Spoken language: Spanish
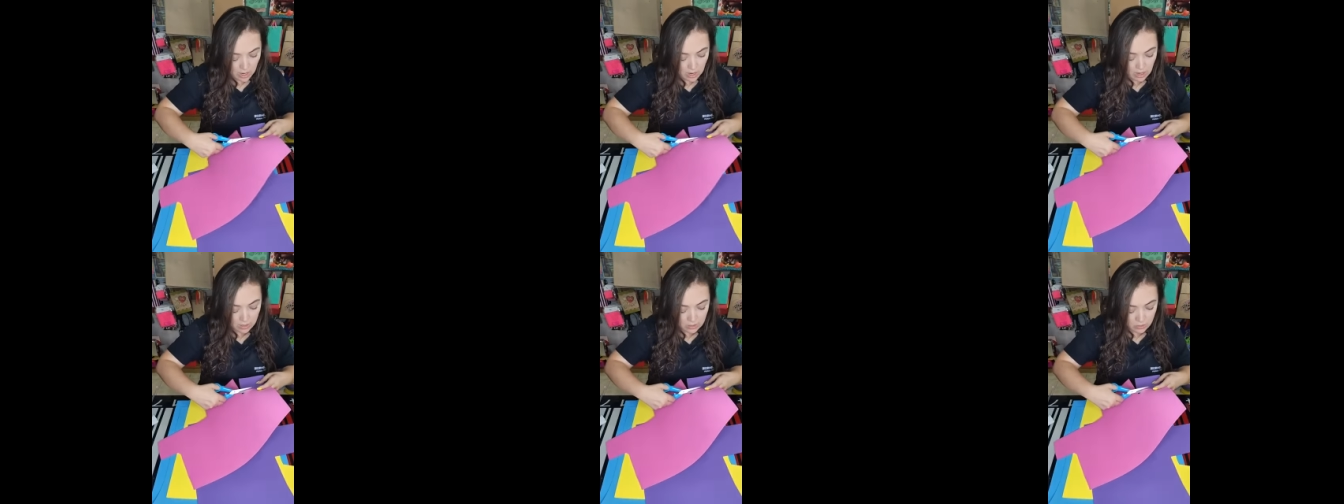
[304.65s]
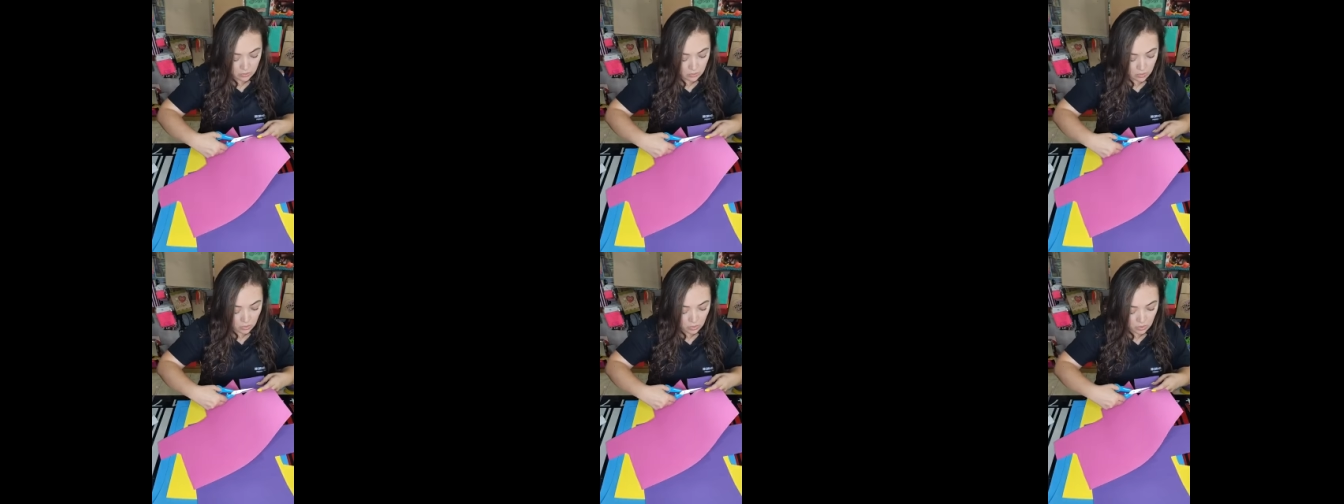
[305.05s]
ay
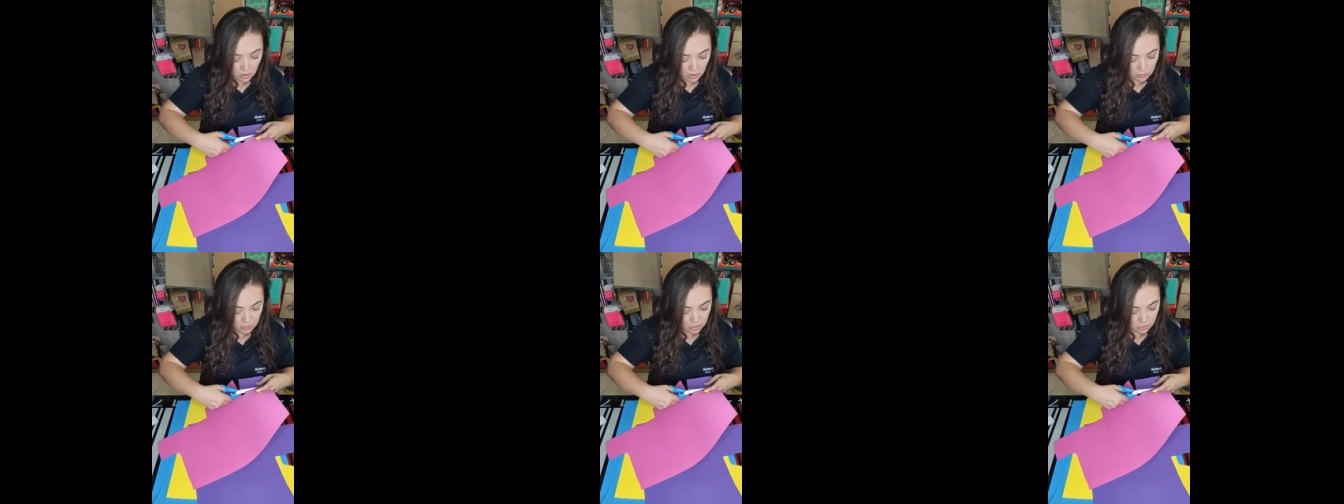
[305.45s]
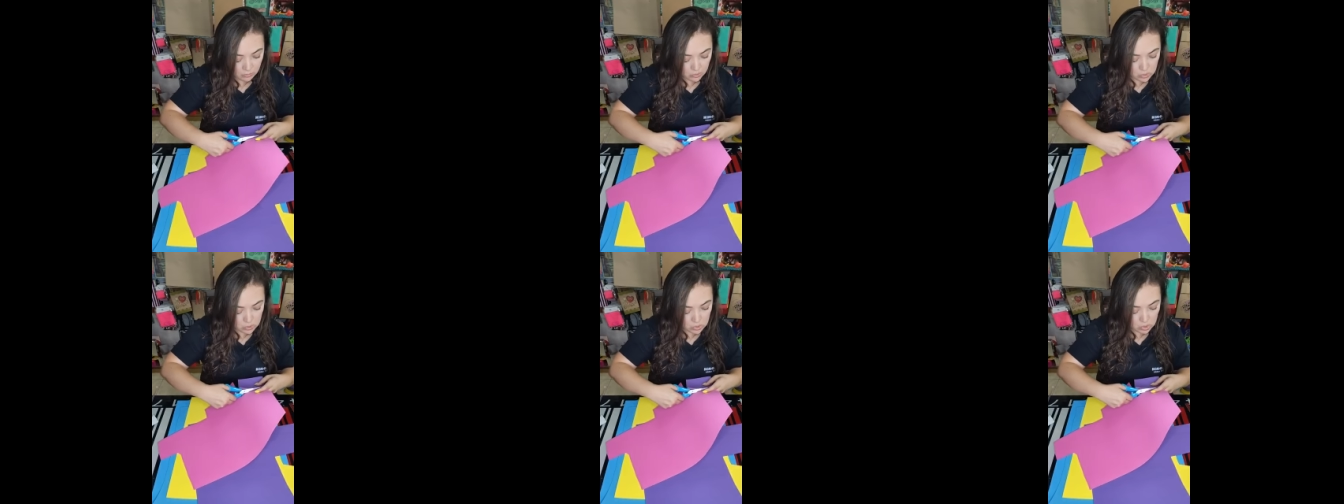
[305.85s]
no, a mí no
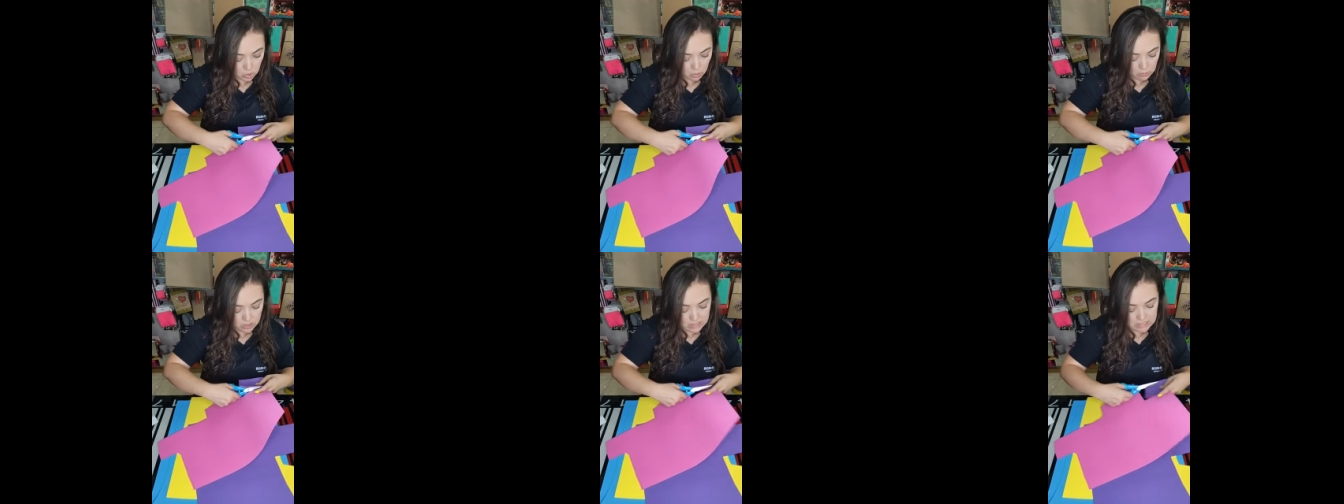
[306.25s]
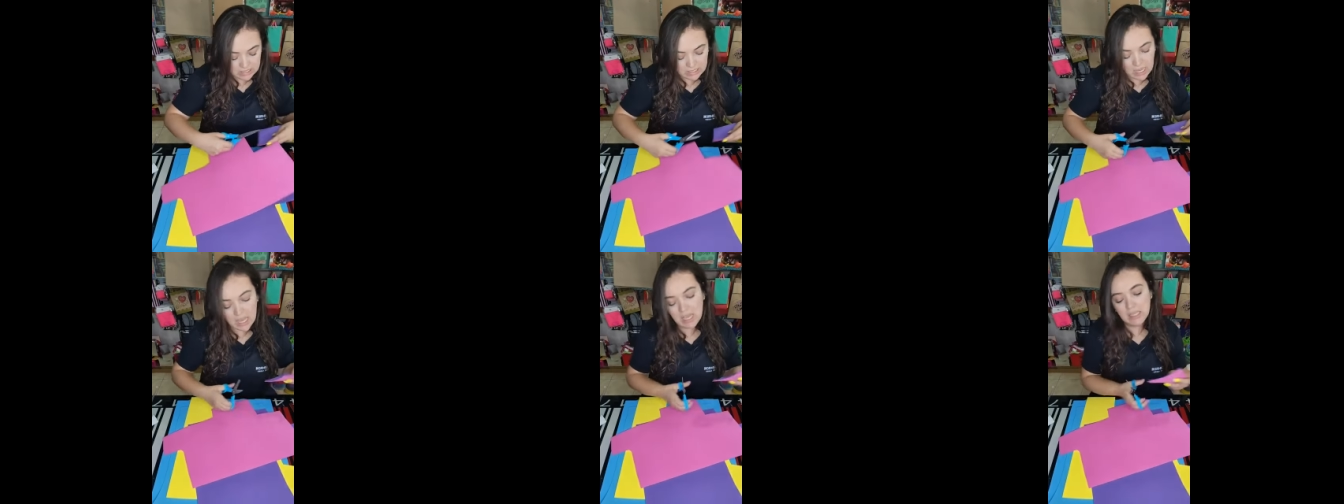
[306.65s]
me gustó cómo lo
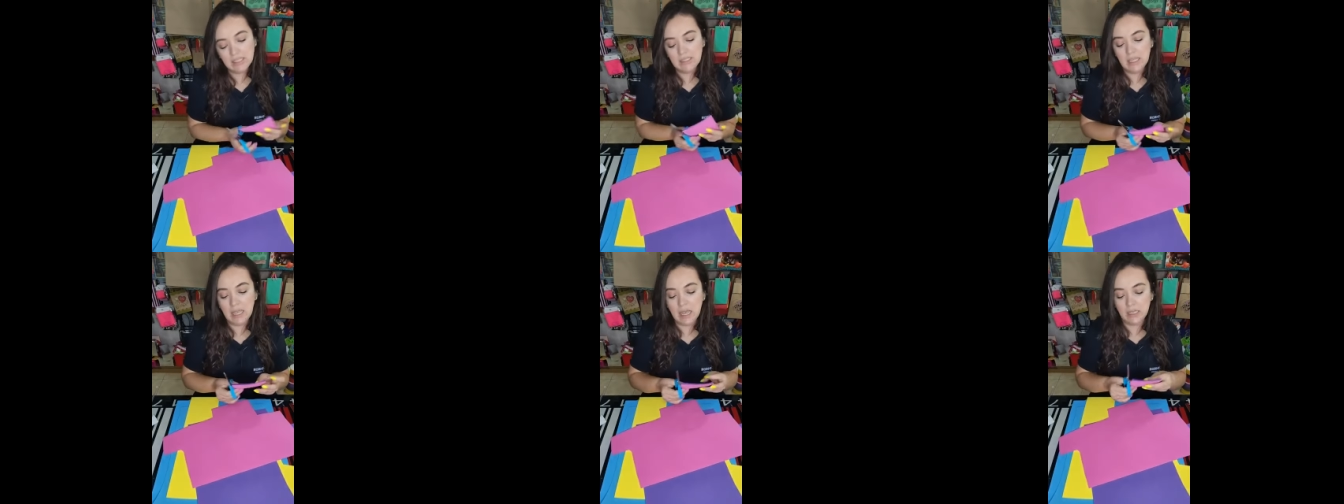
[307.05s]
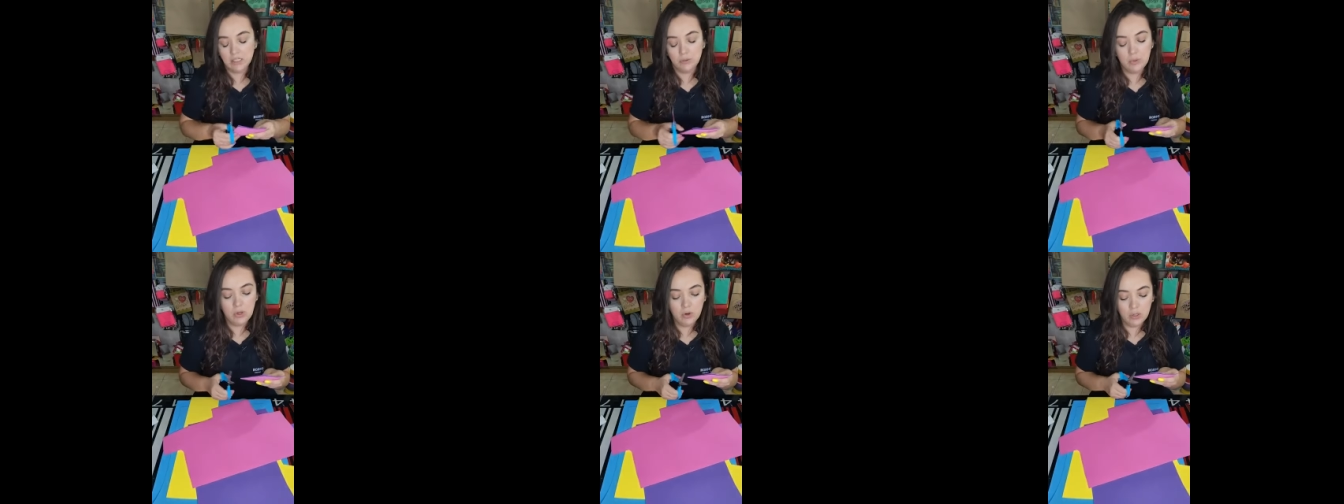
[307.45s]
hiciste,
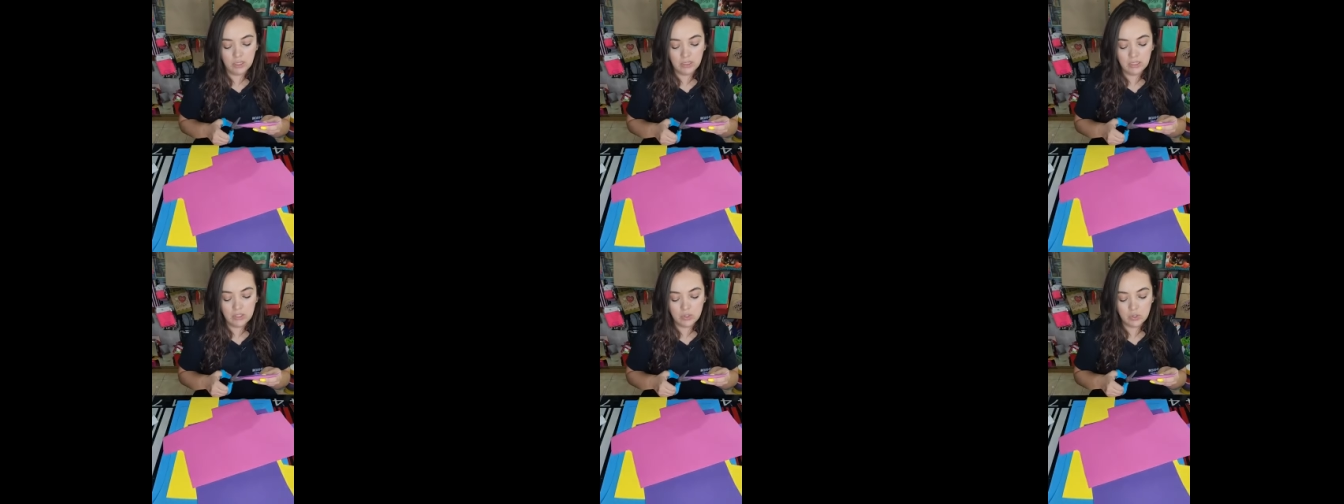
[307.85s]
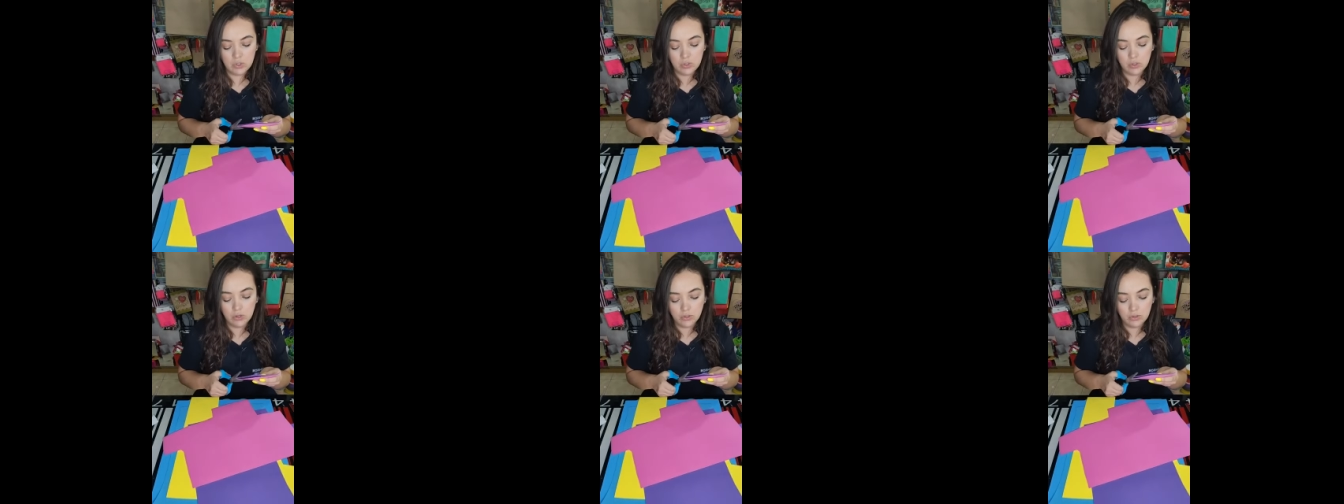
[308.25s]
hazlo mejor en estos
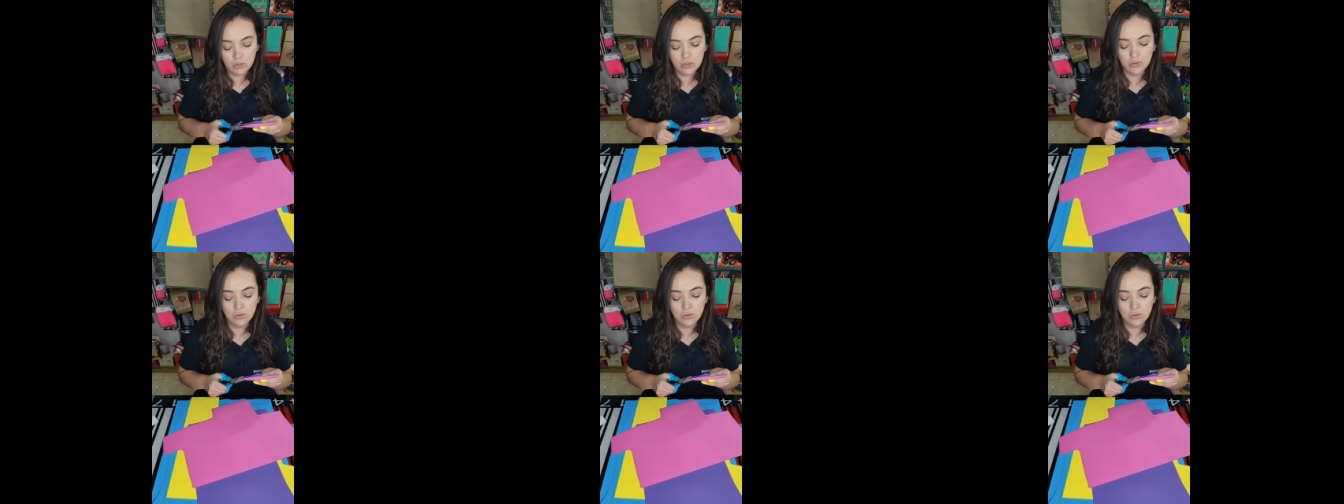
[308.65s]
tonos.